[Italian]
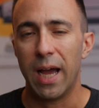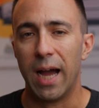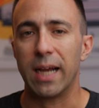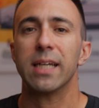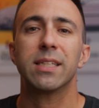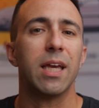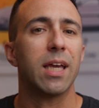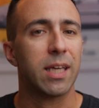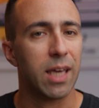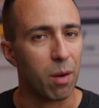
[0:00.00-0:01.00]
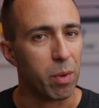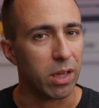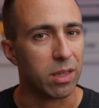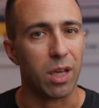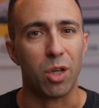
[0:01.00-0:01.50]
anche se
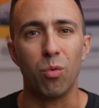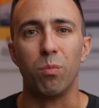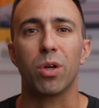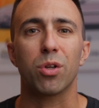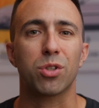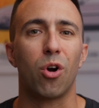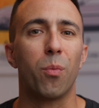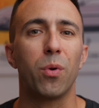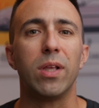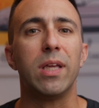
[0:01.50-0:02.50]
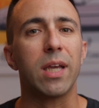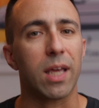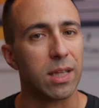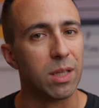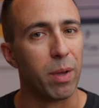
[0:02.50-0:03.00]
chiaramente in un microscopio gli
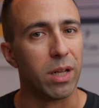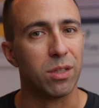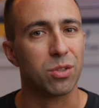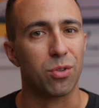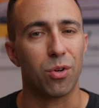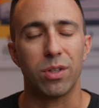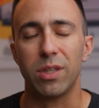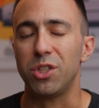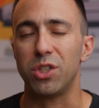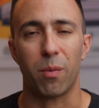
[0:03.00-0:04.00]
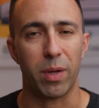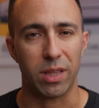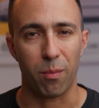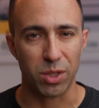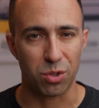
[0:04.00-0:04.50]
ingrandimenti sono
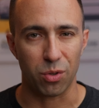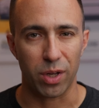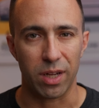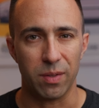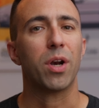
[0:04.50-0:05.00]
decisamente maggiori.